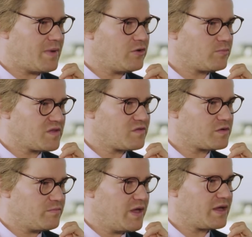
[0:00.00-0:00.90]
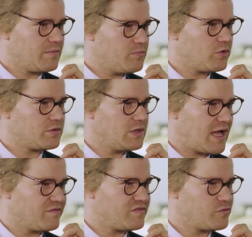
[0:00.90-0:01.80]
Meinung, man sollte mehr geboten
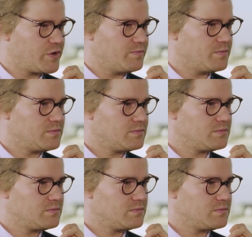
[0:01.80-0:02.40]
livestreamen?